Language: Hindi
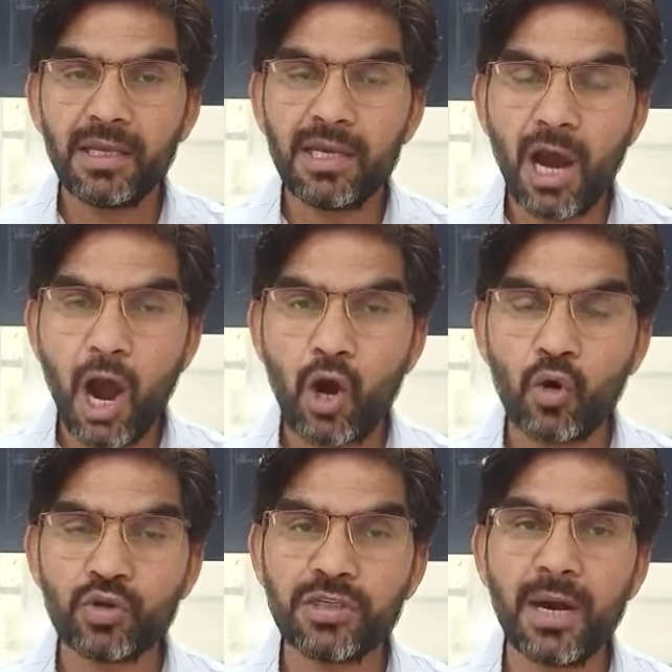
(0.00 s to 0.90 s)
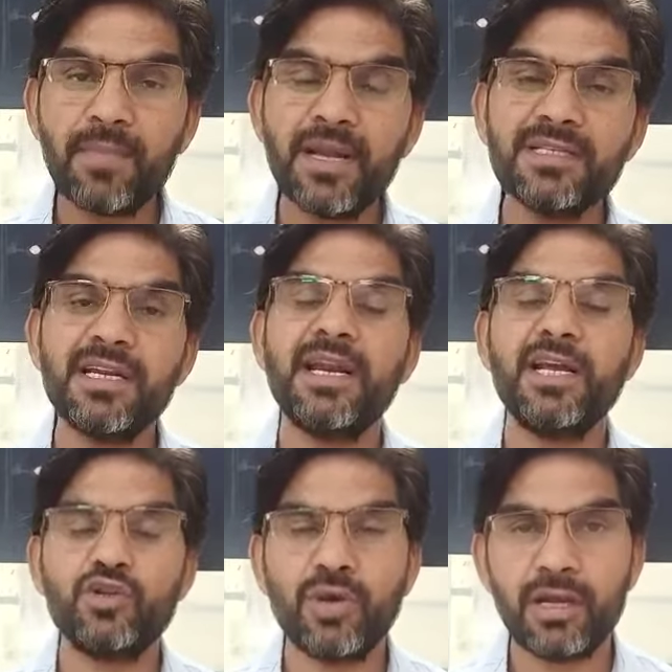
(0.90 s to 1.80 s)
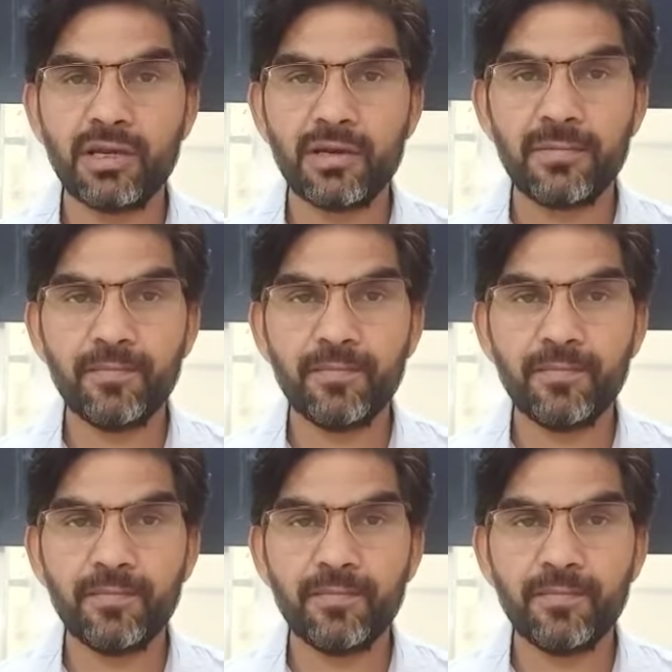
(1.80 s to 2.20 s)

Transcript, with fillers: की आंखों से आप नज़रें नहीं चुराएंगे